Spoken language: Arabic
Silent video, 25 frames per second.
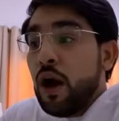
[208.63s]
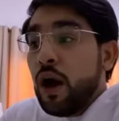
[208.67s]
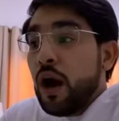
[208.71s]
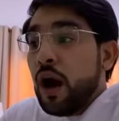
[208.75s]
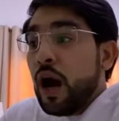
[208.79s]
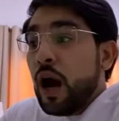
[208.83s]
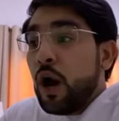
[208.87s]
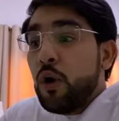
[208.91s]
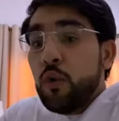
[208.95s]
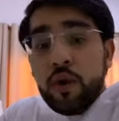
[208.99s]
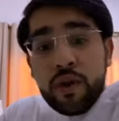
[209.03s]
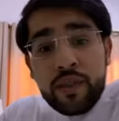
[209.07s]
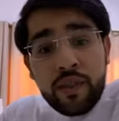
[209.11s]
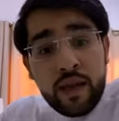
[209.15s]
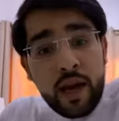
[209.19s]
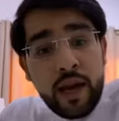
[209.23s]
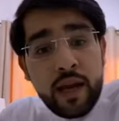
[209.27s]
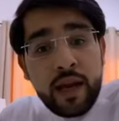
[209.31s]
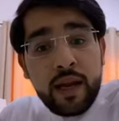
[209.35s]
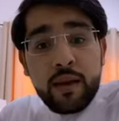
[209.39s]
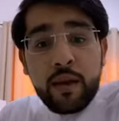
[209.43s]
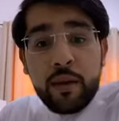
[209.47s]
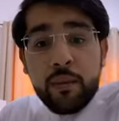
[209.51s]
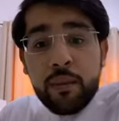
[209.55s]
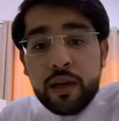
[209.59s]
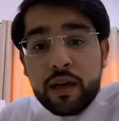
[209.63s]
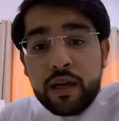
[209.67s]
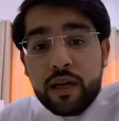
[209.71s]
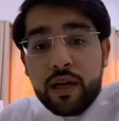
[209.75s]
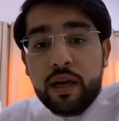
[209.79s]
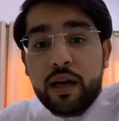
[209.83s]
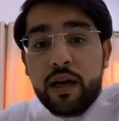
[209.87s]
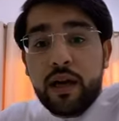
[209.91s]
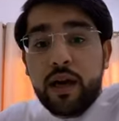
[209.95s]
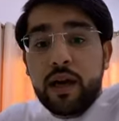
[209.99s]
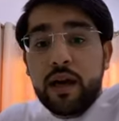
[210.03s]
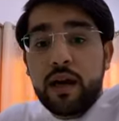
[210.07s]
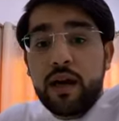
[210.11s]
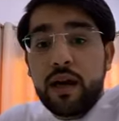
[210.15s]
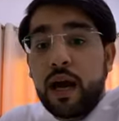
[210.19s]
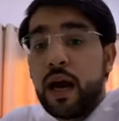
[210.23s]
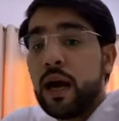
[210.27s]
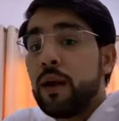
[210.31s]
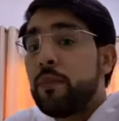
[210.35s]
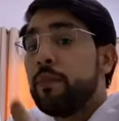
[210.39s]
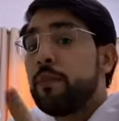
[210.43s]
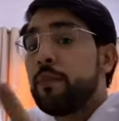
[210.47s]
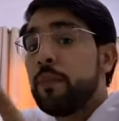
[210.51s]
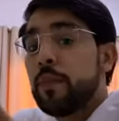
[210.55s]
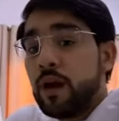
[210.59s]
أو إذا أنا أملك عقار
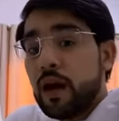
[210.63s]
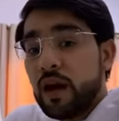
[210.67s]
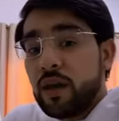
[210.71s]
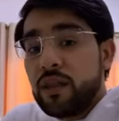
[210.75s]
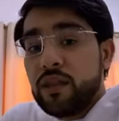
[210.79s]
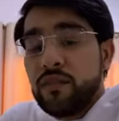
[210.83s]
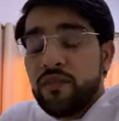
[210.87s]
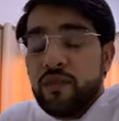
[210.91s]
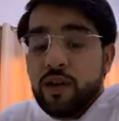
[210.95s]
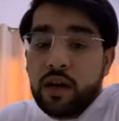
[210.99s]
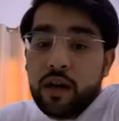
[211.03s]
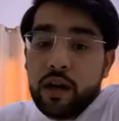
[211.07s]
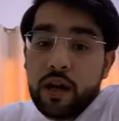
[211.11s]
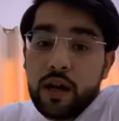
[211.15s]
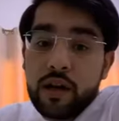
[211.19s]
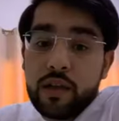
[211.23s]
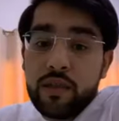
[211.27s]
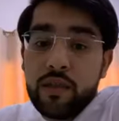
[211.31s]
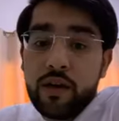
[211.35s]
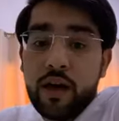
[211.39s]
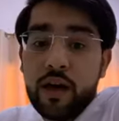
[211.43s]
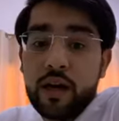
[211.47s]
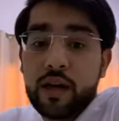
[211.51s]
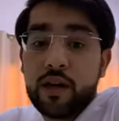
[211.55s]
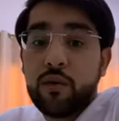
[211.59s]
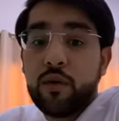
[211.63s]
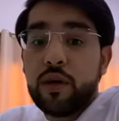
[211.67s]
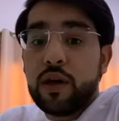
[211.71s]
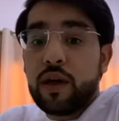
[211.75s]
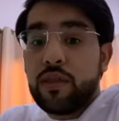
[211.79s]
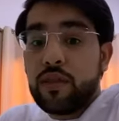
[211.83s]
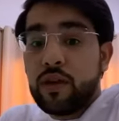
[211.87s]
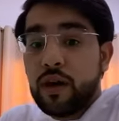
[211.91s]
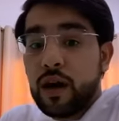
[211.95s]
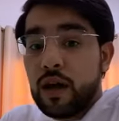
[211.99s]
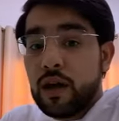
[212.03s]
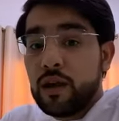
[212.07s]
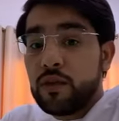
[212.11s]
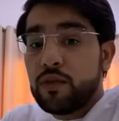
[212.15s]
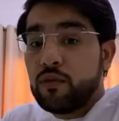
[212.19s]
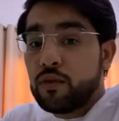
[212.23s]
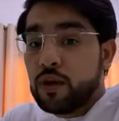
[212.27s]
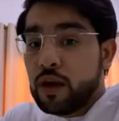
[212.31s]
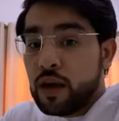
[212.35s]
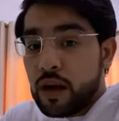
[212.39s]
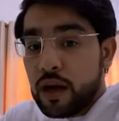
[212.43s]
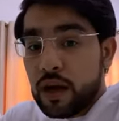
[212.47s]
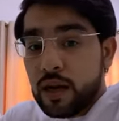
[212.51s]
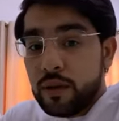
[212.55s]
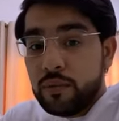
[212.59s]
حاب أضيف عقار ثاني ولا ثالث
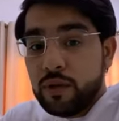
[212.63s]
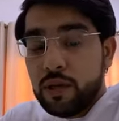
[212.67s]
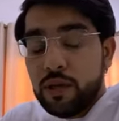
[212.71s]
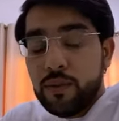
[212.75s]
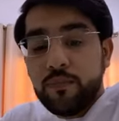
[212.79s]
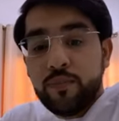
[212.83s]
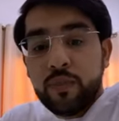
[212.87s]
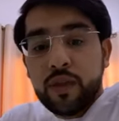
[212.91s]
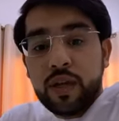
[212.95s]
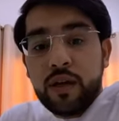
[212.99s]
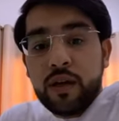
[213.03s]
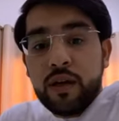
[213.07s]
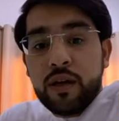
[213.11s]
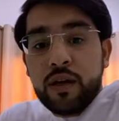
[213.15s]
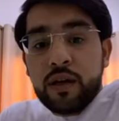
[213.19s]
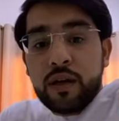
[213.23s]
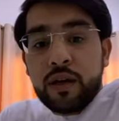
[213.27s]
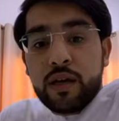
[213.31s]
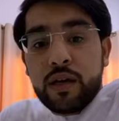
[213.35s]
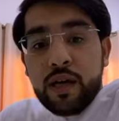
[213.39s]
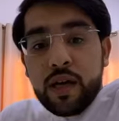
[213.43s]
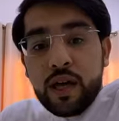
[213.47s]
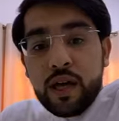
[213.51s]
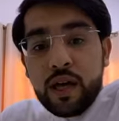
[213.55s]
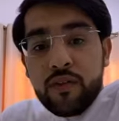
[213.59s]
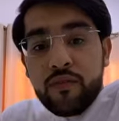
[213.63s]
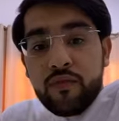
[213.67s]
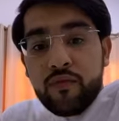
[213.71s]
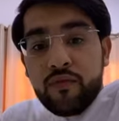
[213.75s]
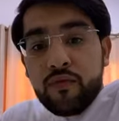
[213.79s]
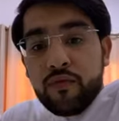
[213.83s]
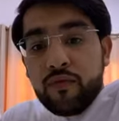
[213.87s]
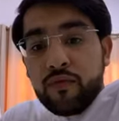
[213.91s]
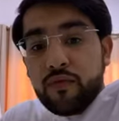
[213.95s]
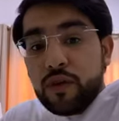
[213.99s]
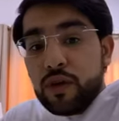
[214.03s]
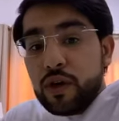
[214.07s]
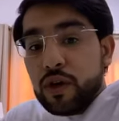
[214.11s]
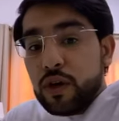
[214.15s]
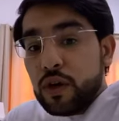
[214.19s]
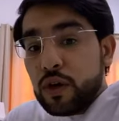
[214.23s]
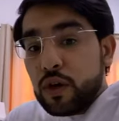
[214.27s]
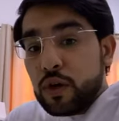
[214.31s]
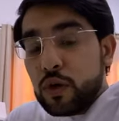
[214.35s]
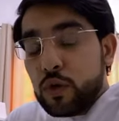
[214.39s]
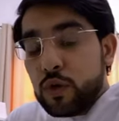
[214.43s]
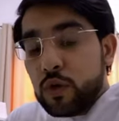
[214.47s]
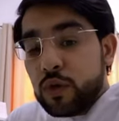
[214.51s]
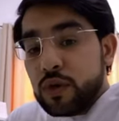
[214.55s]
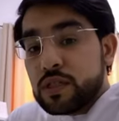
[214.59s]
ولا رابع كيف
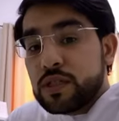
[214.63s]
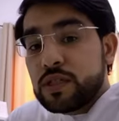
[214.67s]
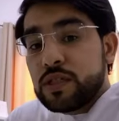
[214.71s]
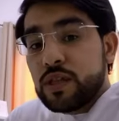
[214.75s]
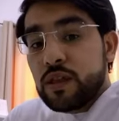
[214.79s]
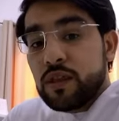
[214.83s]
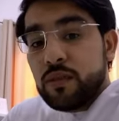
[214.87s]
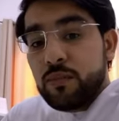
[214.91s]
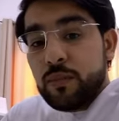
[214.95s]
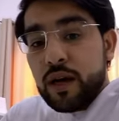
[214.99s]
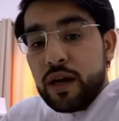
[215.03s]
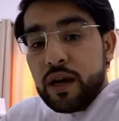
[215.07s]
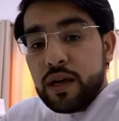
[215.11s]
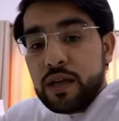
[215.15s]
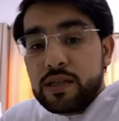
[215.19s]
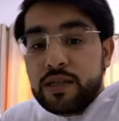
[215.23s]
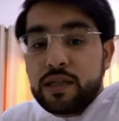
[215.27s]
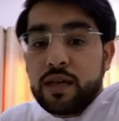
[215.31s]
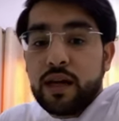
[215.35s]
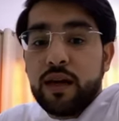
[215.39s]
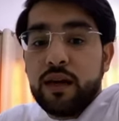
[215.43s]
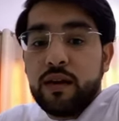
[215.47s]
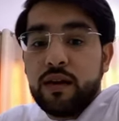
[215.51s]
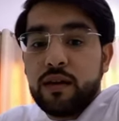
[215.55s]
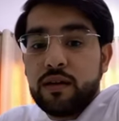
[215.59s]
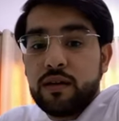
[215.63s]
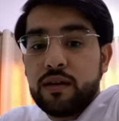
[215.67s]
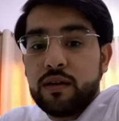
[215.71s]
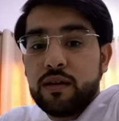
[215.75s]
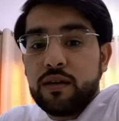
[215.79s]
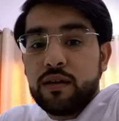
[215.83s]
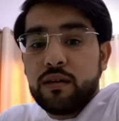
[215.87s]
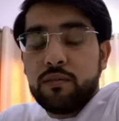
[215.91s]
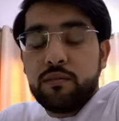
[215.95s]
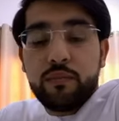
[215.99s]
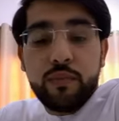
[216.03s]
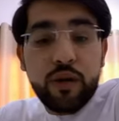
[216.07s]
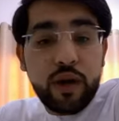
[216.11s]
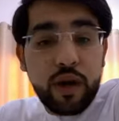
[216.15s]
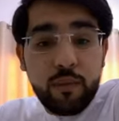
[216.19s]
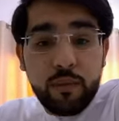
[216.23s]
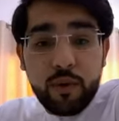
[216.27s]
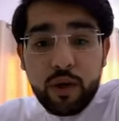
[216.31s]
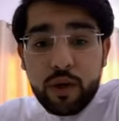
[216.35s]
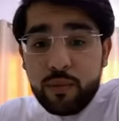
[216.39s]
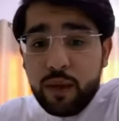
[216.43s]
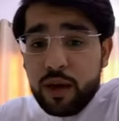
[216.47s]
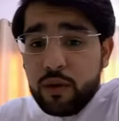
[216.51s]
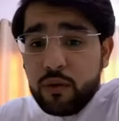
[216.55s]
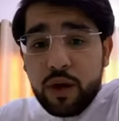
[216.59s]
يكون استثماري صح من
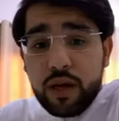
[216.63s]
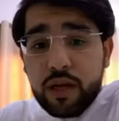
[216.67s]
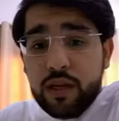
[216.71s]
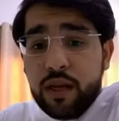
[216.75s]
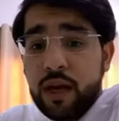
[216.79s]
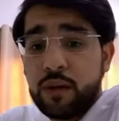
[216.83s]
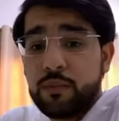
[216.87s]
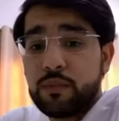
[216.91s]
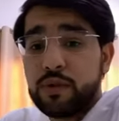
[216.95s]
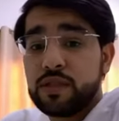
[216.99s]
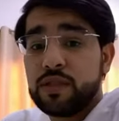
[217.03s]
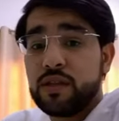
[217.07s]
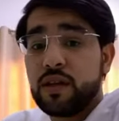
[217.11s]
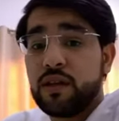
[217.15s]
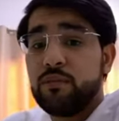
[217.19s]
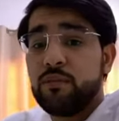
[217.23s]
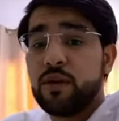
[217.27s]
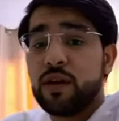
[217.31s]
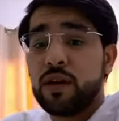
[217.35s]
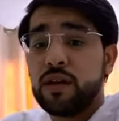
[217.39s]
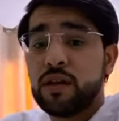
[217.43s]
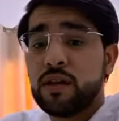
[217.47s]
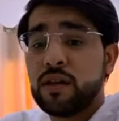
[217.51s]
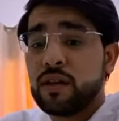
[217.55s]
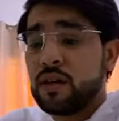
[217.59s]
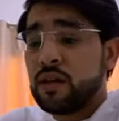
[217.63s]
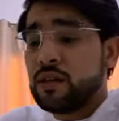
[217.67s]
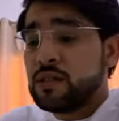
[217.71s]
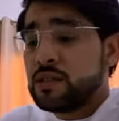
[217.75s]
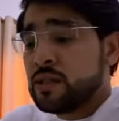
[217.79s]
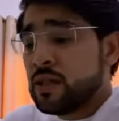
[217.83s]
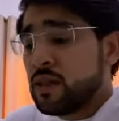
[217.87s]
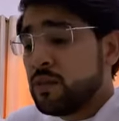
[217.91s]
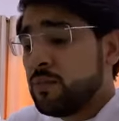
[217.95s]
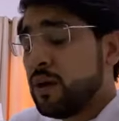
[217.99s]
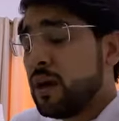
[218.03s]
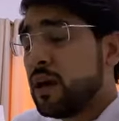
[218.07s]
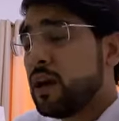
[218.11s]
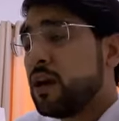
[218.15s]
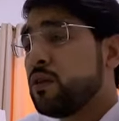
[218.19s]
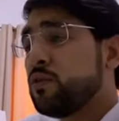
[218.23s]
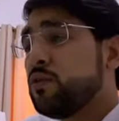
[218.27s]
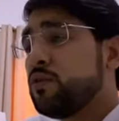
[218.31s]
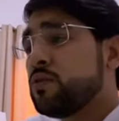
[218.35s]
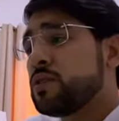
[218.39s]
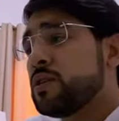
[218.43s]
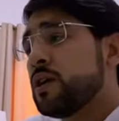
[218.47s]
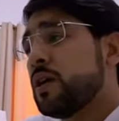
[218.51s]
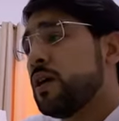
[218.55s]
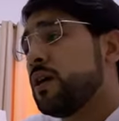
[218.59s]
المهم أي واحد حاب يستثمر يدخل استثماره
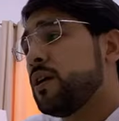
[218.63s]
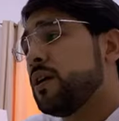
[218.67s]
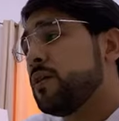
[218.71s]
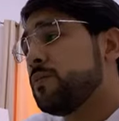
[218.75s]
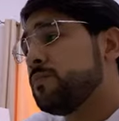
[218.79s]
يكون صحيح